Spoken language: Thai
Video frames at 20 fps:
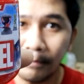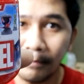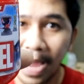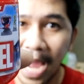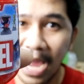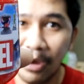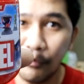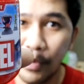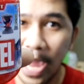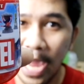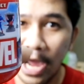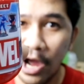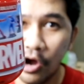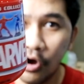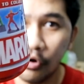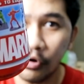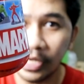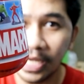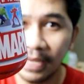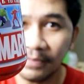มาเวล
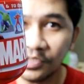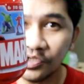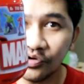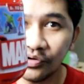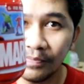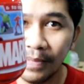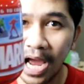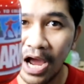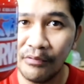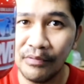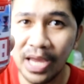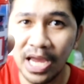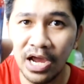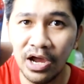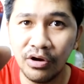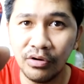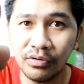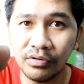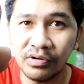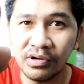แคปซูลมาเว
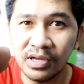ล